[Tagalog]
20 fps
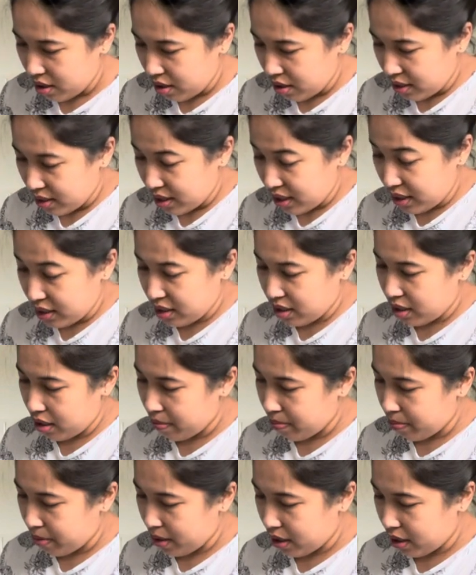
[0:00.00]

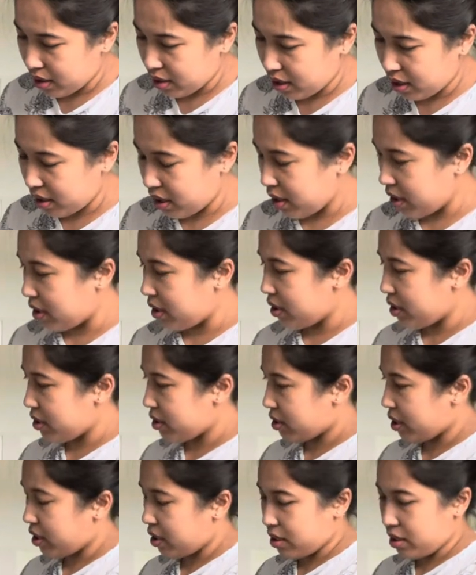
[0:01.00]
sinisipag,
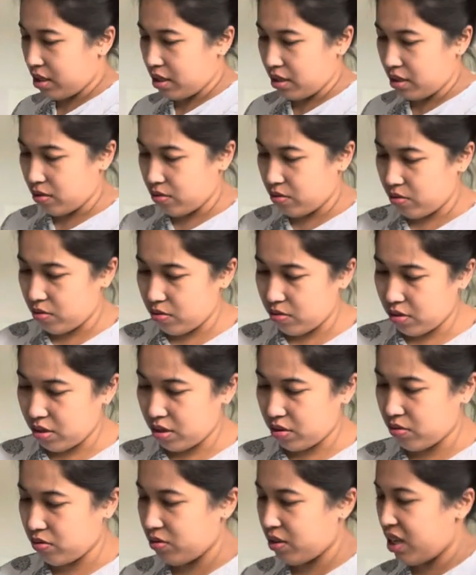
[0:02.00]
naglilinis talaga ako. And
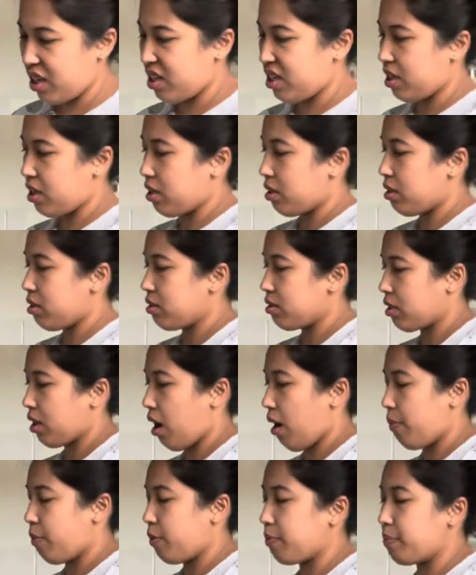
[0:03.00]
today nga,
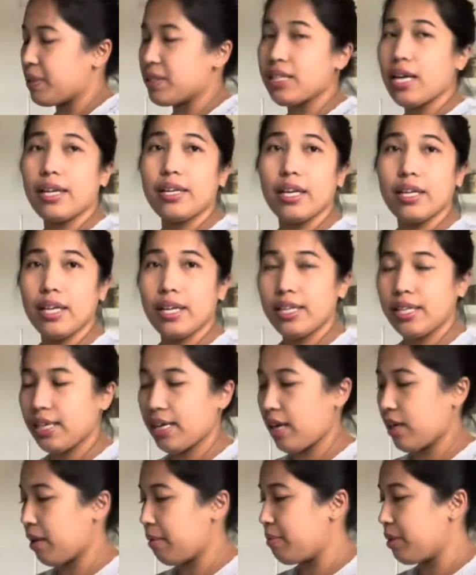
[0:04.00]
hapon pa sana yan,
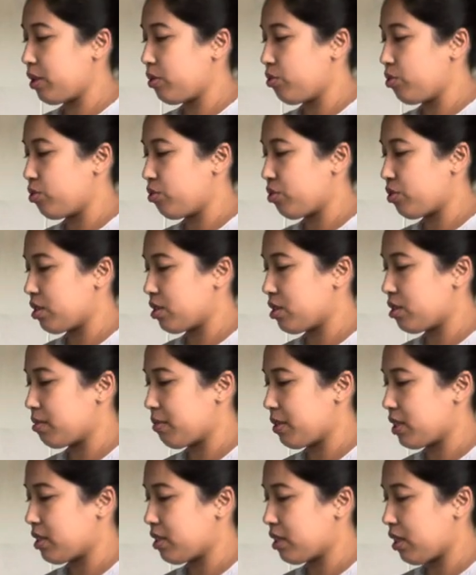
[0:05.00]
ikakabit ko yung
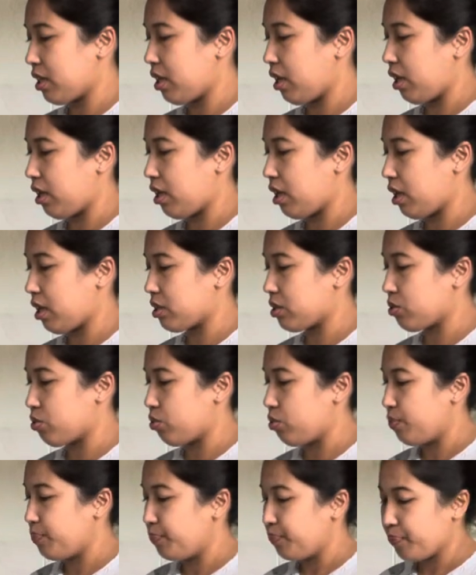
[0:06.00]
Christmas tree eh, kaso,
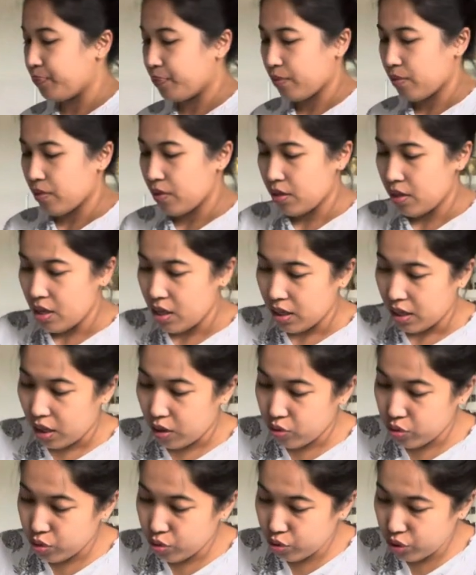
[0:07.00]

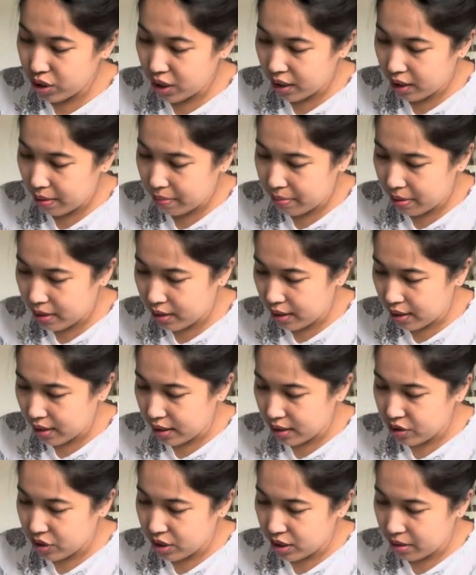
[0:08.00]
gusto ko siya ikabit na
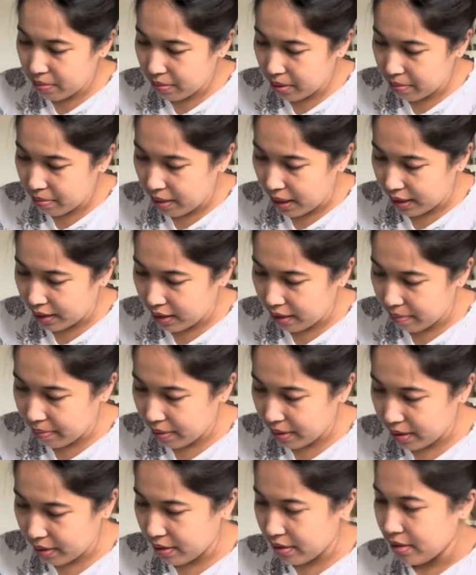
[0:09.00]
nandiyan ang mga bata
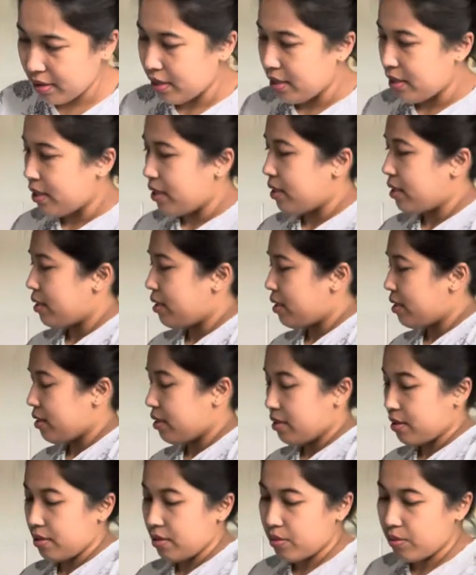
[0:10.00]
para
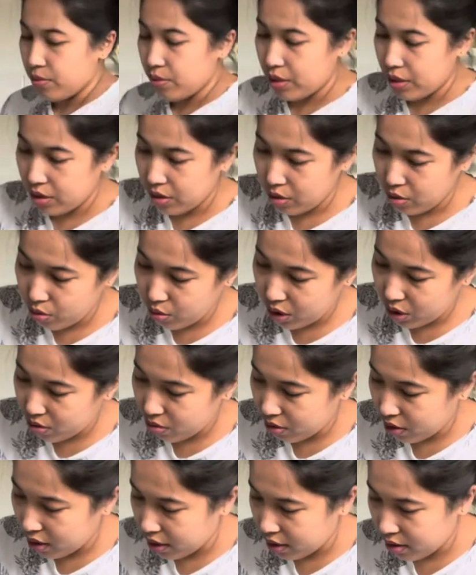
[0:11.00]
we do it
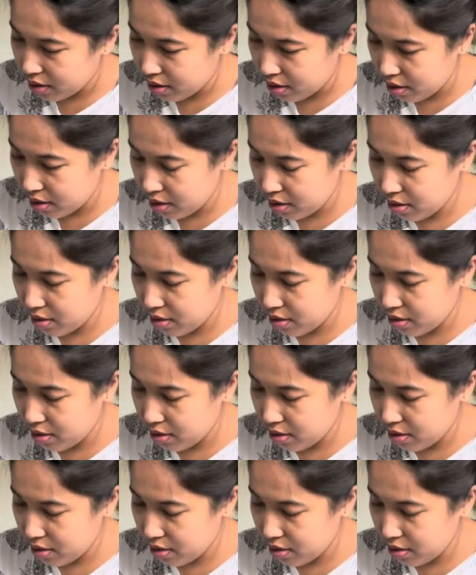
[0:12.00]
together.